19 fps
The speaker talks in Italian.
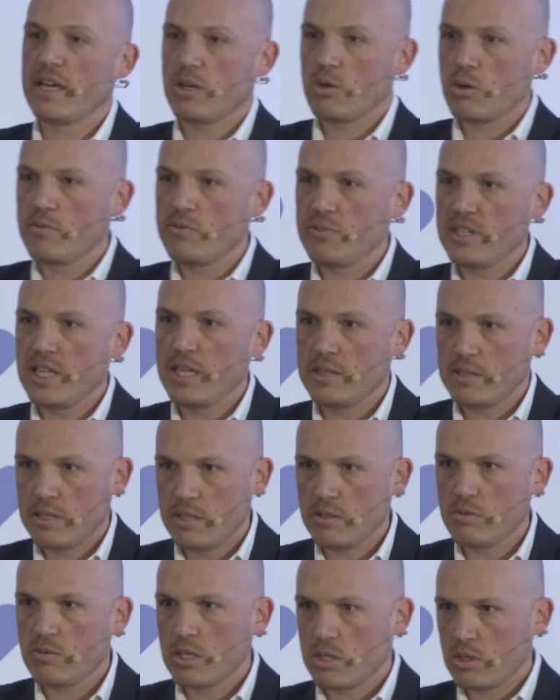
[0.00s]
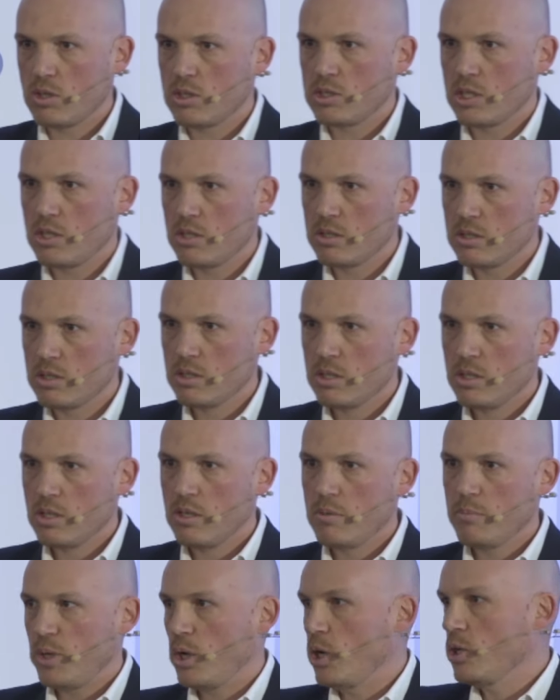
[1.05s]
confidente in qualcosa, no?
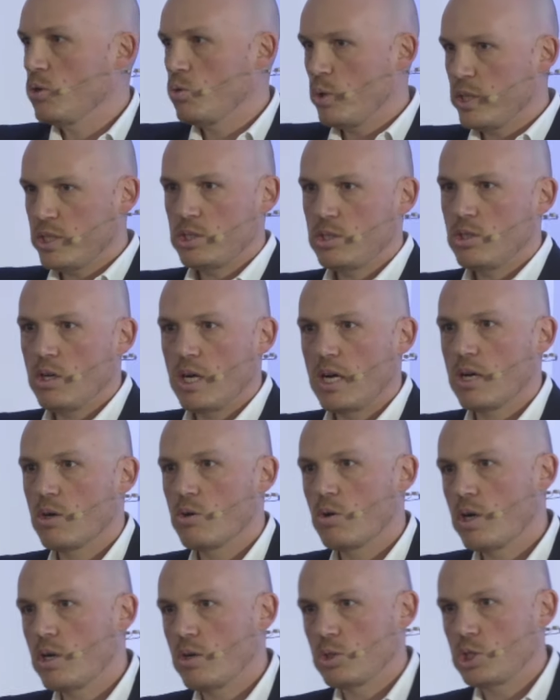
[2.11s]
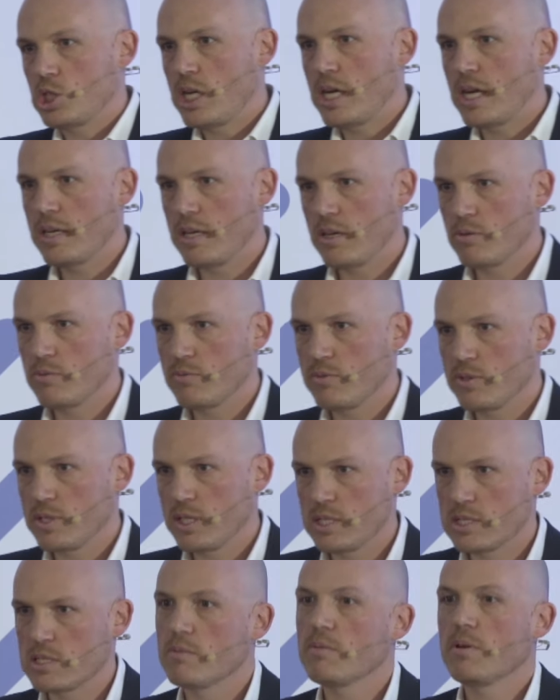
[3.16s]
Però in questo ancora non ce l'hai la
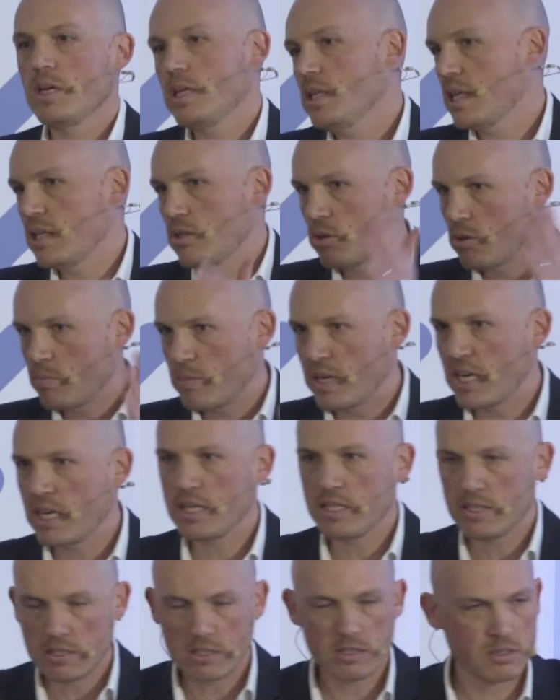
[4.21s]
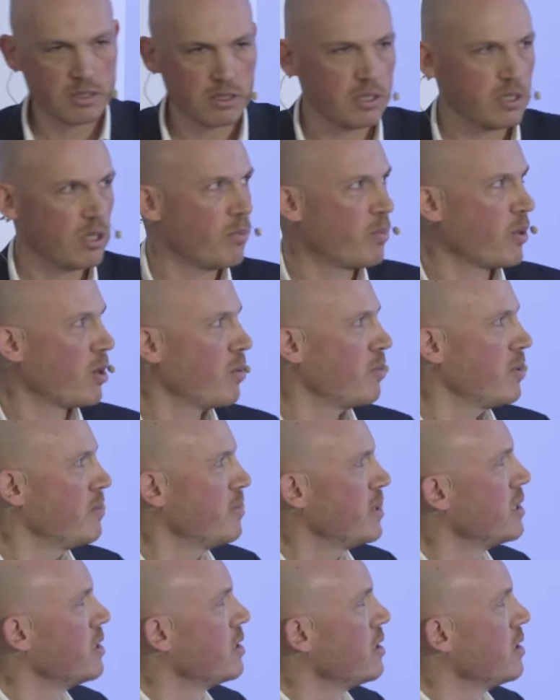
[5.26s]
confidenza. Ed è normale, no problem.
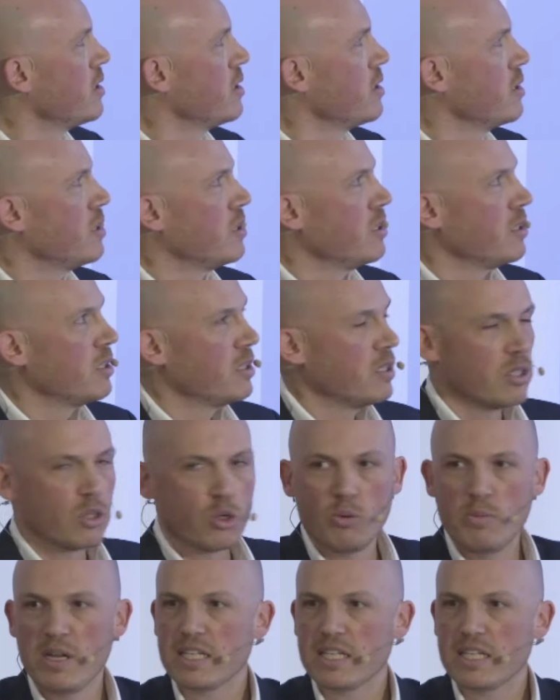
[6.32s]
Come la